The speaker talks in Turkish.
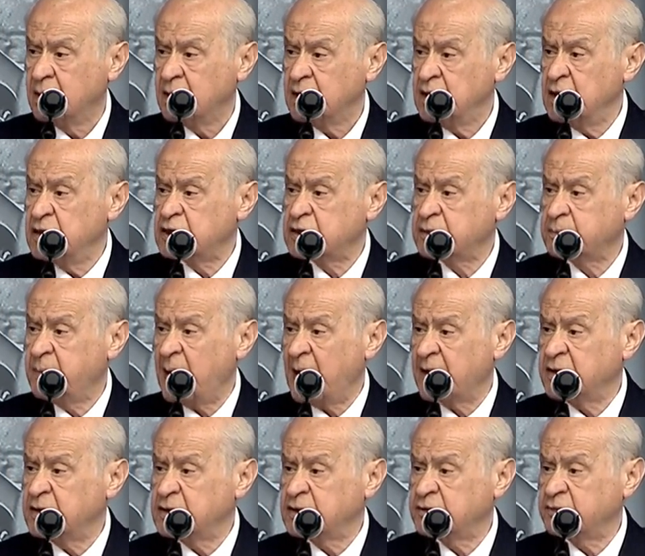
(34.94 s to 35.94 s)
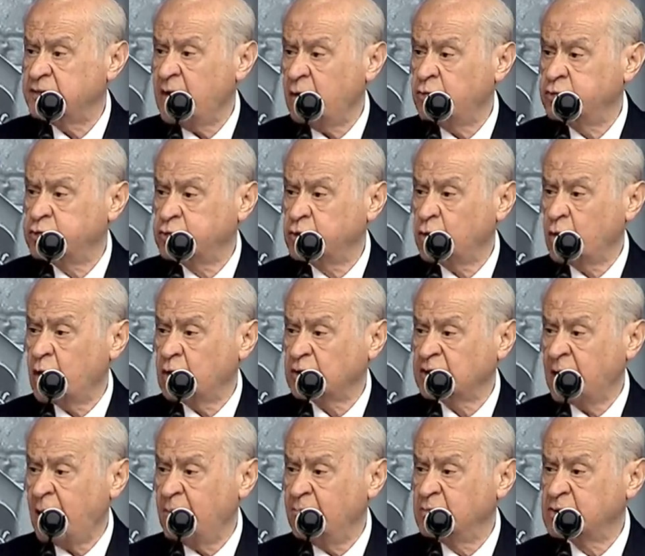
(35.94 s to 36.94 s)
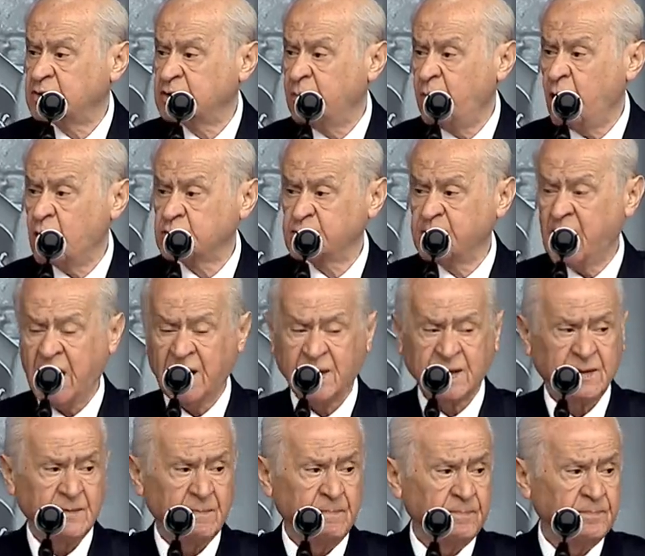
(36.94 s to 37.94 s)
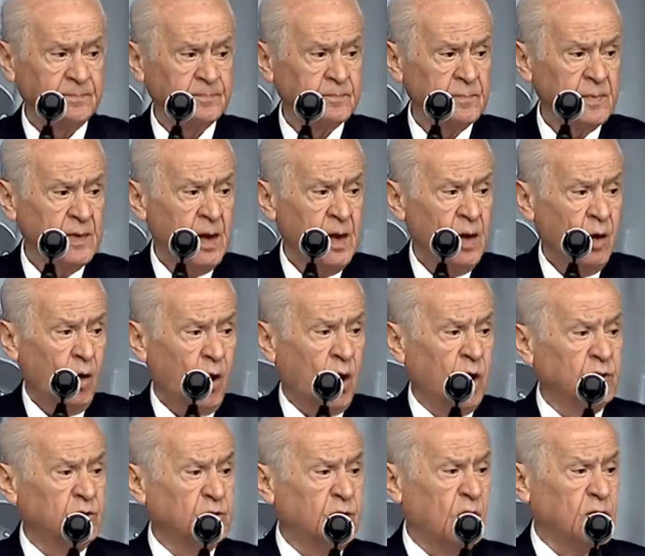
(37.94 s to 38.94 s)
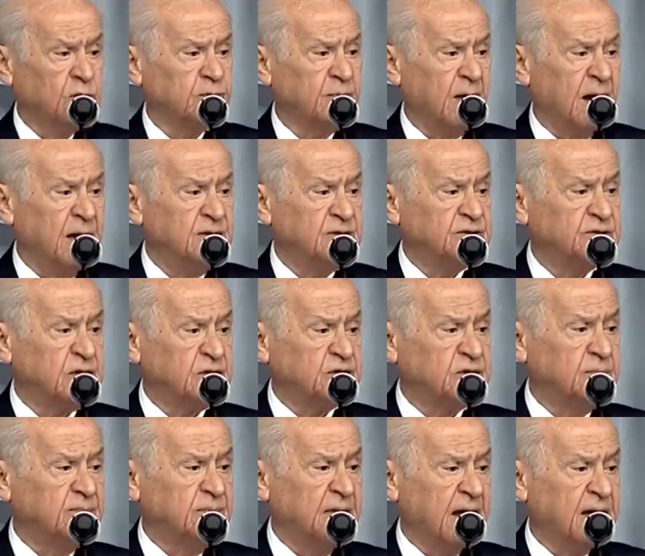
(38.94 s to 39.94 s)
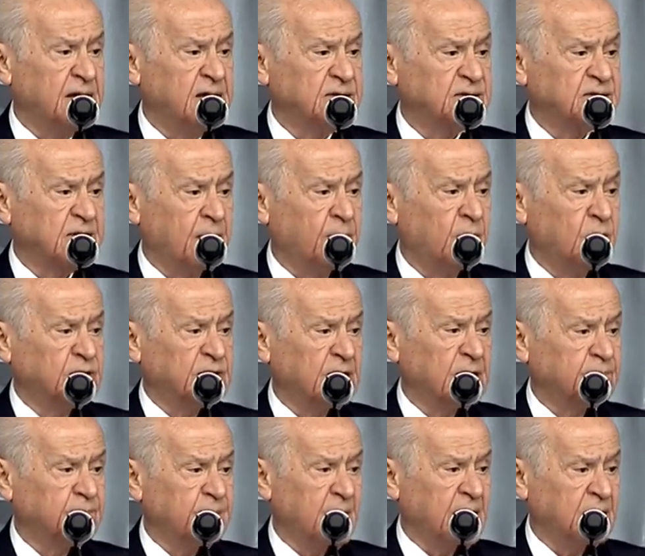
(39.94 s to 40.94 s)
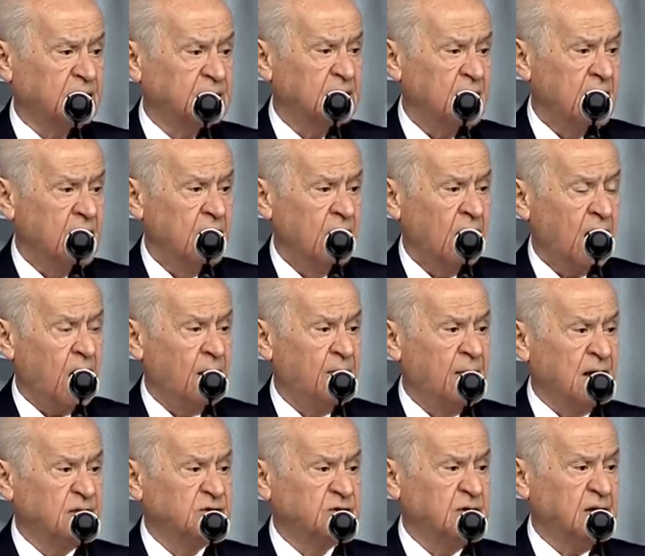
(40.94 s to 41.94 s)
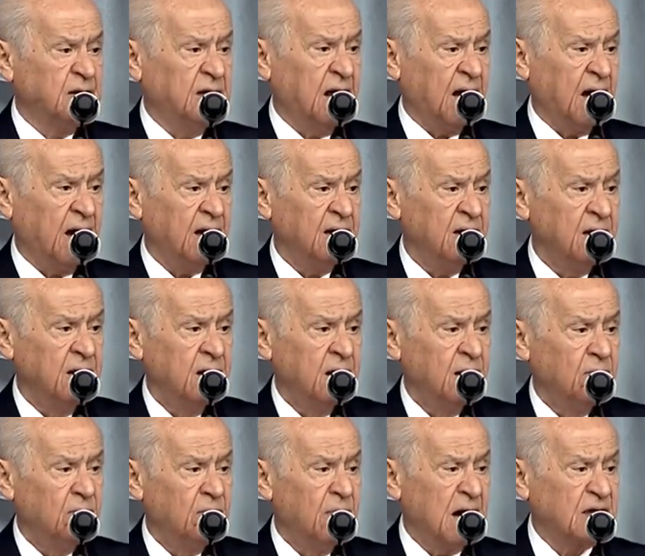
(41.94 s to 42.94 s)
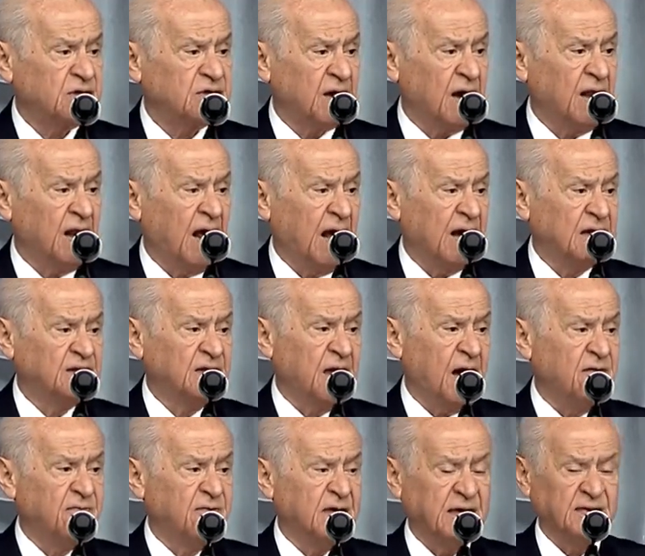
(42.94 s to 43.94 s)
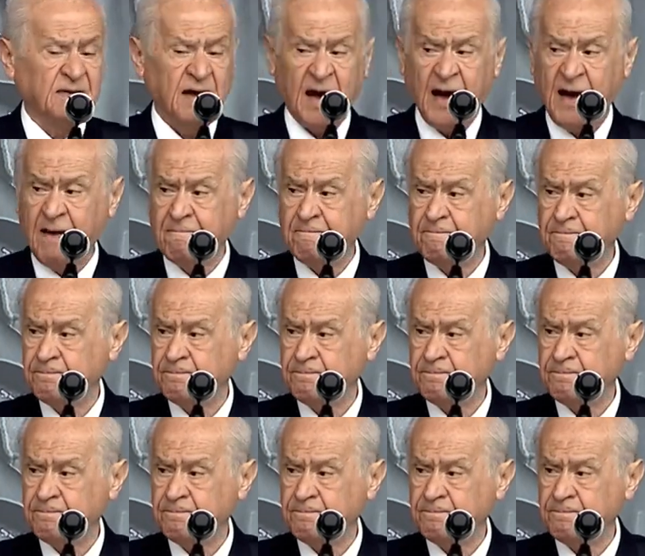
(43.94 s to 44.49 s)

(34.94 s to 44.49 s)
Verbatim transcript: İç barış ve huzur ortamımızı bozmak, 14 Mayıs seçimlerini sabot etmek amacıyla maşalar devrede,